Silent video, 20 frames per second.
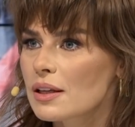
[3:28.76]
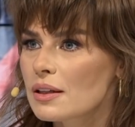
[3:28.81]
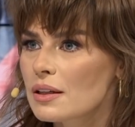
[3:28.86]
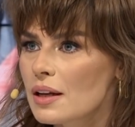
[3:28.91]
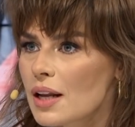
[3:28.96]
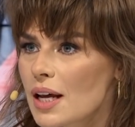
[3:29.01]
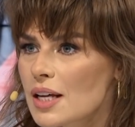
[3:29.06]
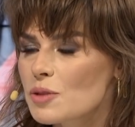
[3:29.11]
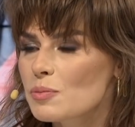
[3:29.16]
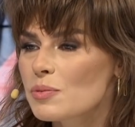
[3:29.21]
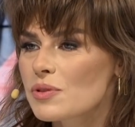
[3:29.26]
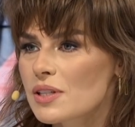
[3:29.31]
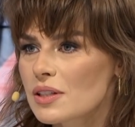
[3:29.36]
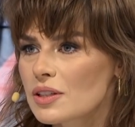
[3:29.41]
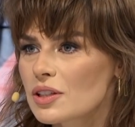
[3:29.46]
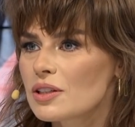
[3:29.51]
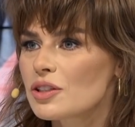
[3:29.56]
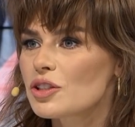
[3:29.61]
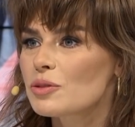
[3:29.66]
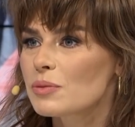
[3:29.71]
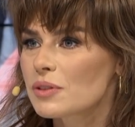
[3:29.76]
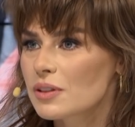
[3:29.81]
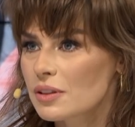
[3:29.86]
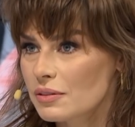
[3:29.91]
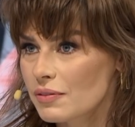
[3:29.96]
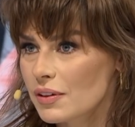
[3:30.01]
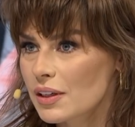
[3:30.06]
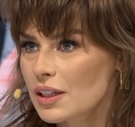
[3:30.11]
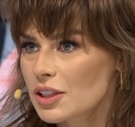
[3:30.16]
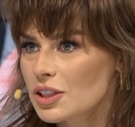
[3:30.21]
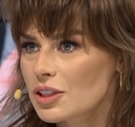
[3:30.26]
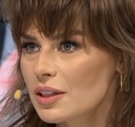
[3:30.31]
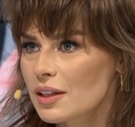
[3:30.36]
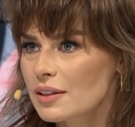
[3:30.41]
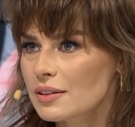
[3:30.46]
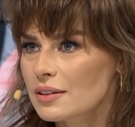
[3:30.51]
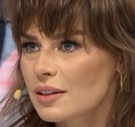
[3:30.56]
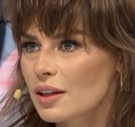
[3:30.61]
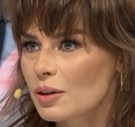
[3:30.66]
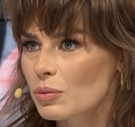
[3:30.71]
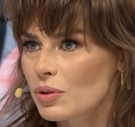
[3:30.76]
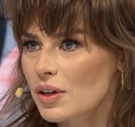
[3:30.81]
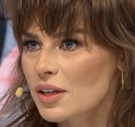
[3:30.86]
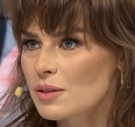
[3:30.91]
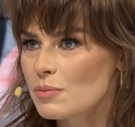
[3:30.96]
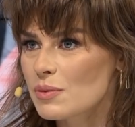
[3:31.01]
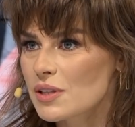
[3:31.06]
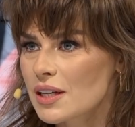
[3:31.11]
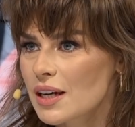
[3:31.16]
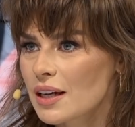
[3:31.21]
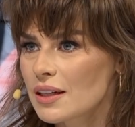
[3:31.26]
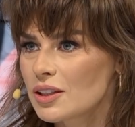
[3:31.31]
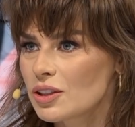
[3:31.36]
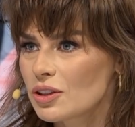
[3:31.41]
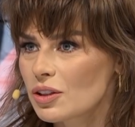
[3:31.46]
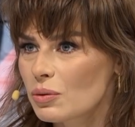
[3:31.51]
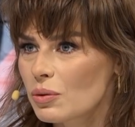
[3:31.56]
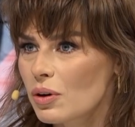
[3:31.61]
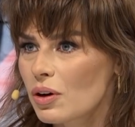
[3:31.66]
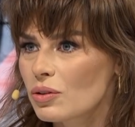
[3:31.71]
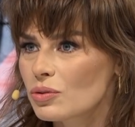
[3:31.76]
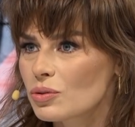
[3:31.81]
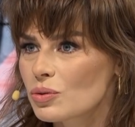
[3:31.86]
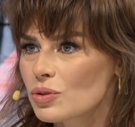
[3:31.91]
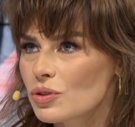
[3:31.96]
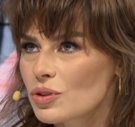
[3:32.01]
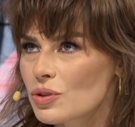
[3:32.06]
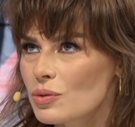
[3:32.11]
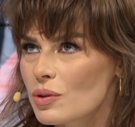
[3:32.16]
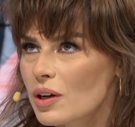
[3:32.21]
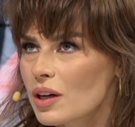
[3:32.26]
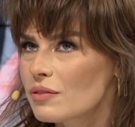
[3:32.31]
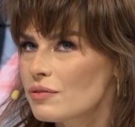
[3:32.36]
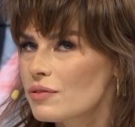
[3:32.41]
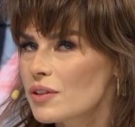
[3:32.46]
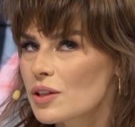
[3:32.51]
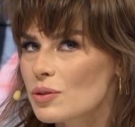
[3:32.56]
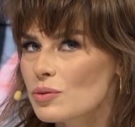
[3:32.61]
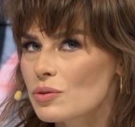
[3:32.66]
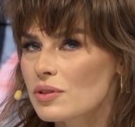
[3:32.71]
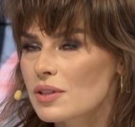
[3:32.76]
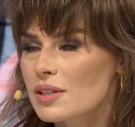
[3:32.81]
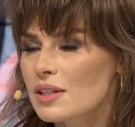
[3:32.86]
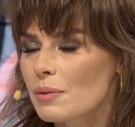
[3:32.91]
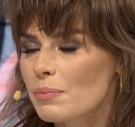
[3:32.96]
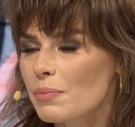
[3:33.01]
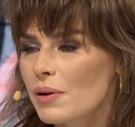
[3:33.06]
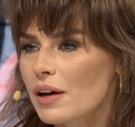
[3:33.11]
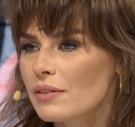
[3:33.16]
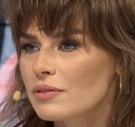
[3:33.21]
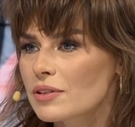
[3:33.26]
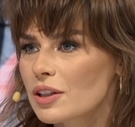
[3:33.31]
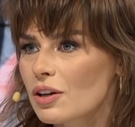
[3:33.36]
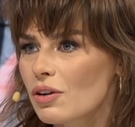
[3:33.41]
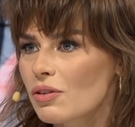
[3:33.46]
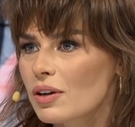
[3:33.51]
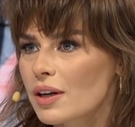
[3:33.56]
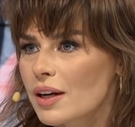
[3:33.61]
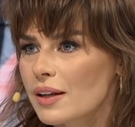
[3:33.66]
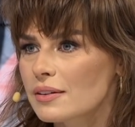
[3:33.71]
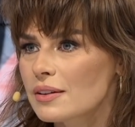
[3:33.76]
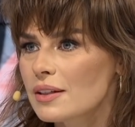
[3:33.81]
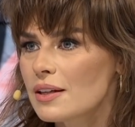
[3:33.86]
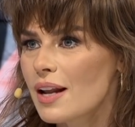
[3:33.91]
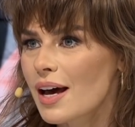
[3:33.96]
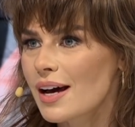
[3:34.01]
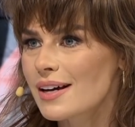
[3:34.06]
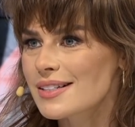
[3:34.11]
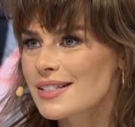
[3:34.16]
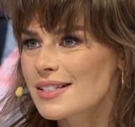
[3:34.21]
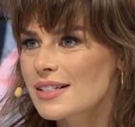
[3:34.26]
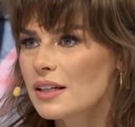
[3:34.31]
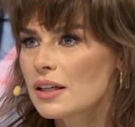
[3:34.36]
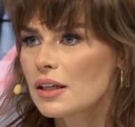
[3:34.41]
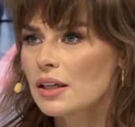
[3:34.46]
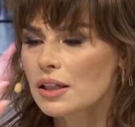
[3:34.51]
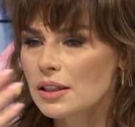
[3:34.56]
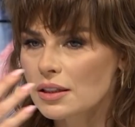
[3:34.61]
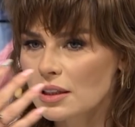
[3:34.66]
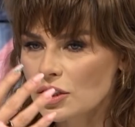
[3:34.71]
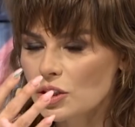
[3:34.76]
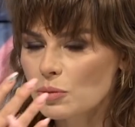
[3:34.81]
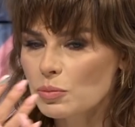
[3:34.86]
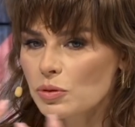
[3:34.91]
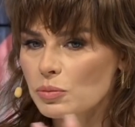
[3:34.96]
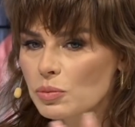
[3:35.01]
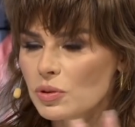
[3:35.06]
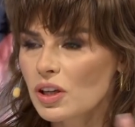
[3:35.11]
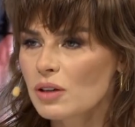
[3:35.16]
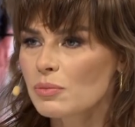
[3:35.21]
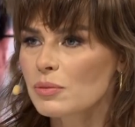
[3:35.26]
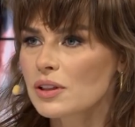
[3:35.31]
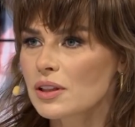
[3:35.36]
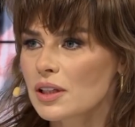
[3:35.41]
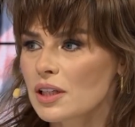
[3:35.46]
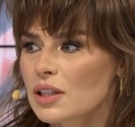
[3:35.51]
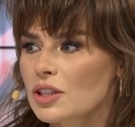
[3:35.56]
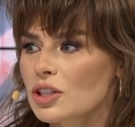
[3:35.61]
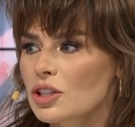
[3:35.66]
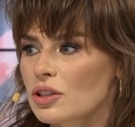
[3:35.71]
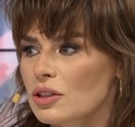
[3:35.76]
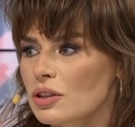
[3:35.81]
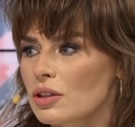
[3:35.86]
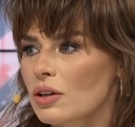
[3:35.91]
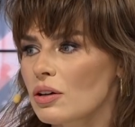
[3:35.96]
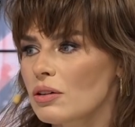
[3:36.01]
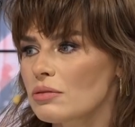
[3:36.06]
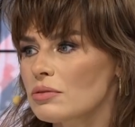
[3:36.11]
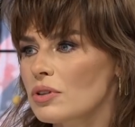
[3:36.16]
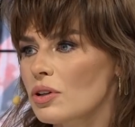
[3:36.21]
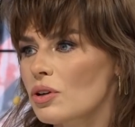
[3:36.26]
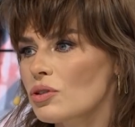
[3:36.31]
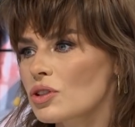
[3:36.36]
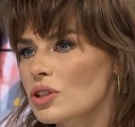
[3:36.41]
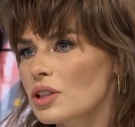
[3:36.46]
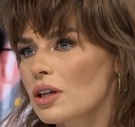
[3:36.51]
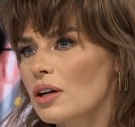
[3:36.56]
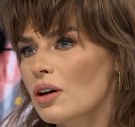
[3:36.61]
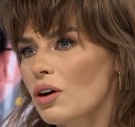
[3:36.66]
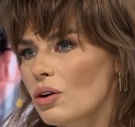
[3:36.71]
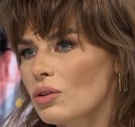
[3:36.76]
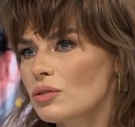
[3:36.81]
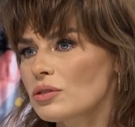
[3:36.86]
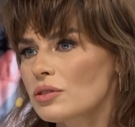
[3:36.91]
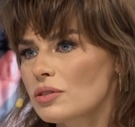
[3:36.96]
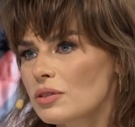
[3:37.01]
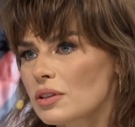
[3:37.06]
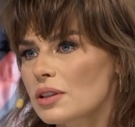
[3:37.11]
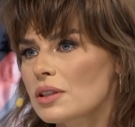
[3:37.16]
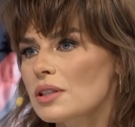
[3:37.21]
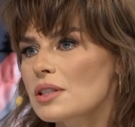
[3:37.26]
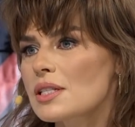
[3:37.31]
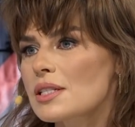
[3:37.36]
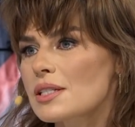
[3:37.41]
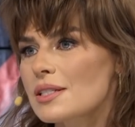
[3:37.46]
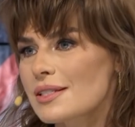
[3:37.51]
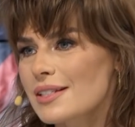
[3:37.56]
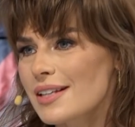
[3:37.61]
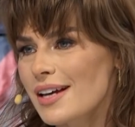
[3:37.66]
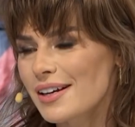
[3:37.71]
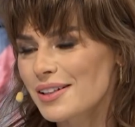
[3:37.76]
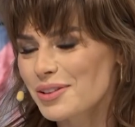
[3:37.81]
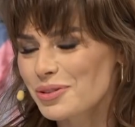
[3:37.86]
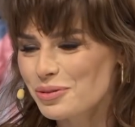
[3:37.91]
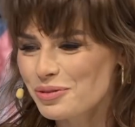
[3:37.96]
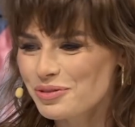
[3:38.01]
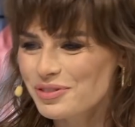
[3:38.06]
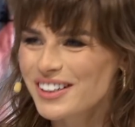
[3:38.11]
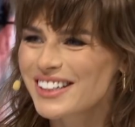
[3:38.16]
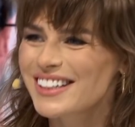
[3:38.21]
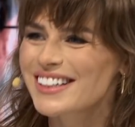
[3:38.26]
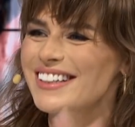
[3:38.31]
ten las posadziliśmy tych 12 lat temu razem mhm. z Kaliną. On już, słuchaj, wyrósł, to jest naprawdę naprawdę konkretny las. I tak się próbujemy też troszkę od Rozszerzać? sadów